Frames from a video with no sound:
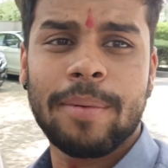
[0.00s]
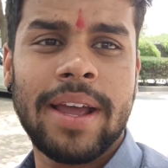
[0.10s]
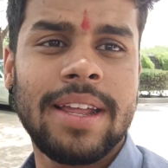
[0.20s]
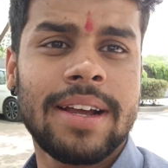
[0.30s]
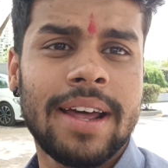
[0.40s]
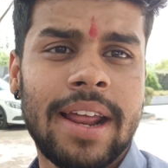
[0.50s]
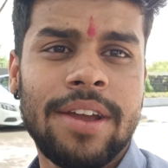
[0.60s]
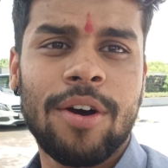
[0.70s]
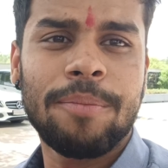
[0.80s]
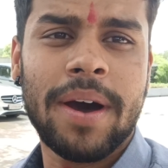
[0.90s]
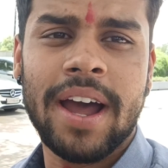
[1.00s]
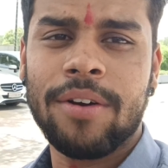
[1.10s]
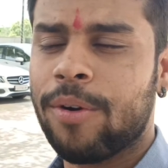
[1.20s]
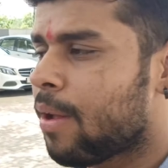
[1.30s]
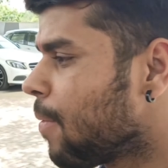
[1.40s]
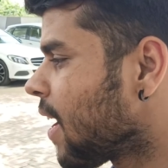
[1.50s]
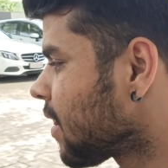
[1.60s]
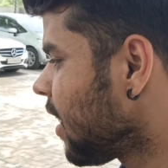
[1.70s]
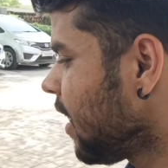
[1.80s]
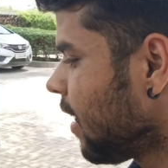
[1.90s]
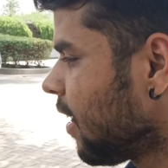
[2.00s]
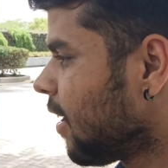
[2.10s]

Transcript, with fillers: तो भाई इनका नहीं हो पाया कोई बात नहीं